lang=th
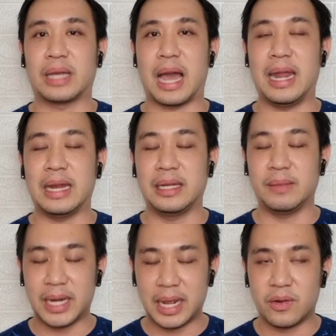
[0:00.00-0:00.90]
การเล่นที่
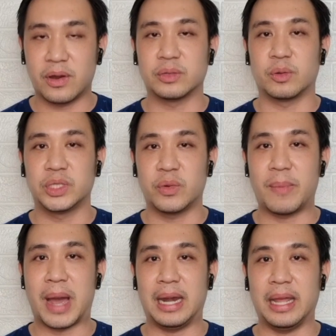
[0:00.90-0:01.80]
ไม่แน่นอน ผมเชื่อว่า
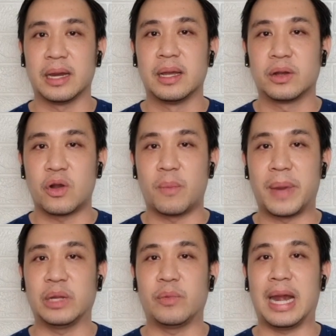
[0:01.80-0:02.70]
พาเลตของ
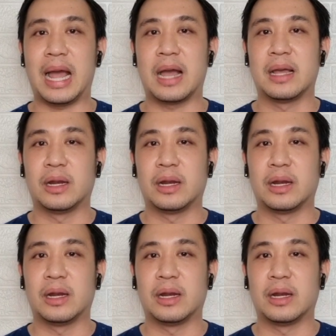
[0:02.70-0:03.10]
พัติเวล่า